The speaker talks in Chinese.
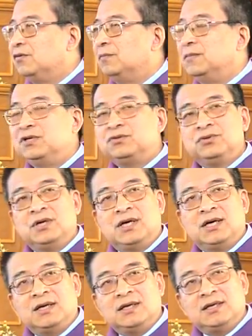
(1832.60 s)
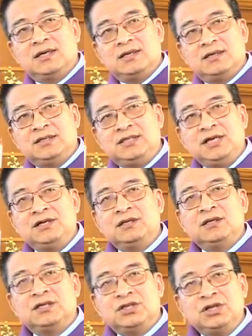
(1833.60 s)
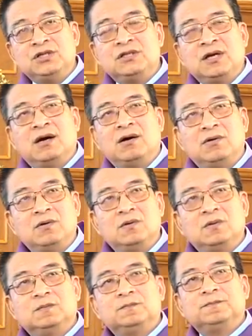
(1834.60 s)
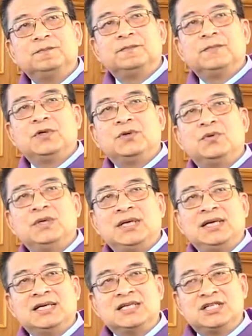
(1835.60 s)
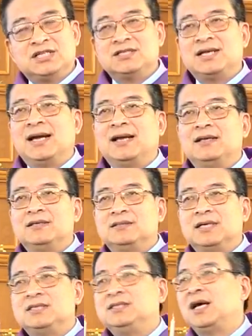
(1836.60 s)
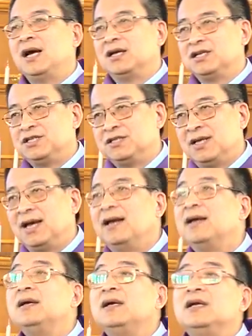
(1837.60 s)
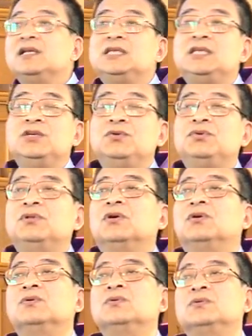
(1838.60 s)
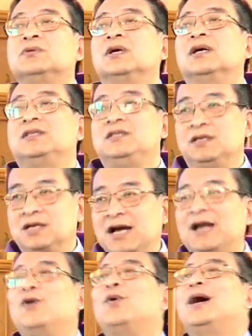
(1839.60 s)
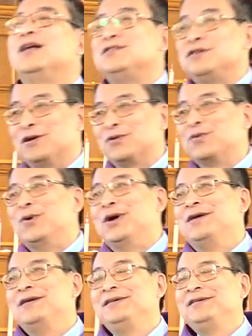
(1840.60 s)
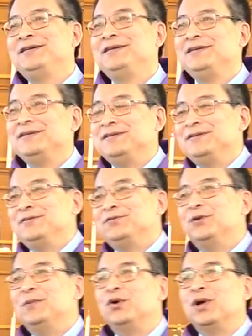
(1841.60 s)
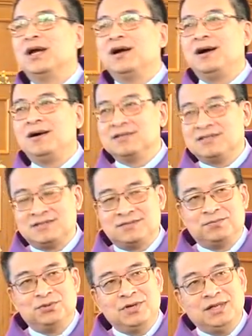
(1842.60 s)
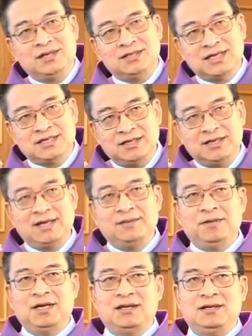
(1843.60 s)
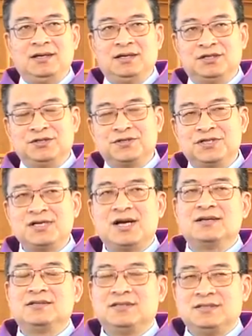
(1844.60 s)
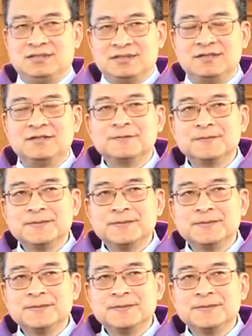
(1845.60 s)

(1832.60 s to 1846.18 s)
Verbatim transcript: 我们所见证的真道，会在这个世代，在下个世代继续的工作及开花结果。我们会靠此不断的在神那里面领受赏赐。